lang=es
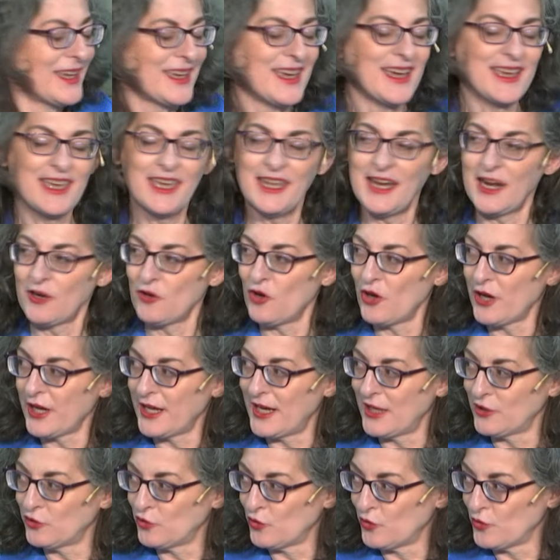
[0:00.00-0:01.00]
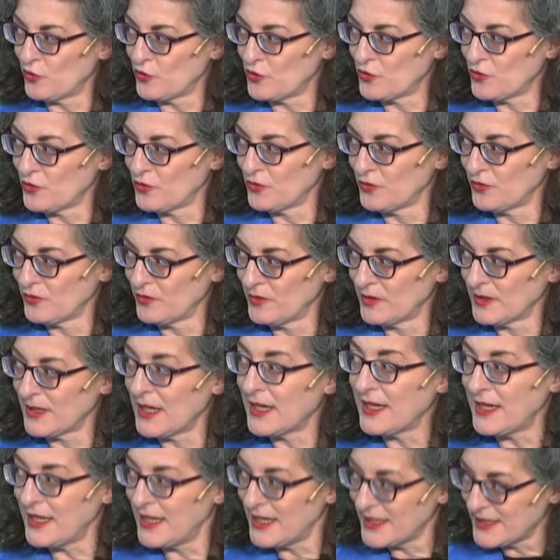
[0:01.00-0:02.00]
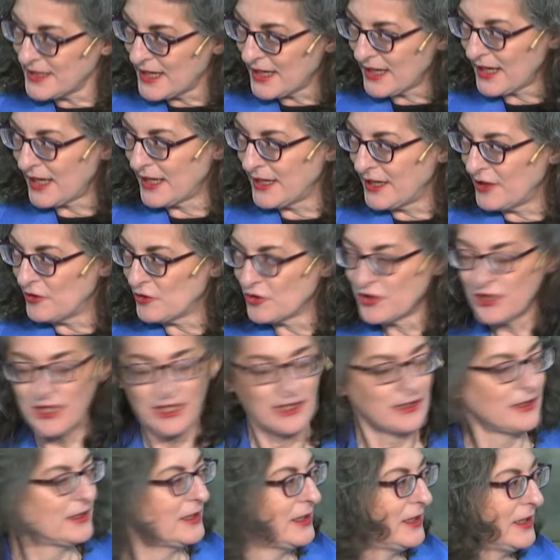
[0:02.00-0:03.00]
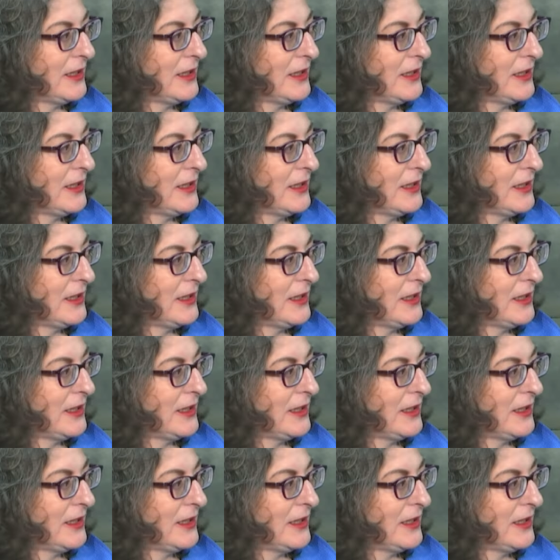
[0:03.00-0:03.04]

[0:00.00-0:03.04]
que quiere acoger a todos, que quiere ser generosa,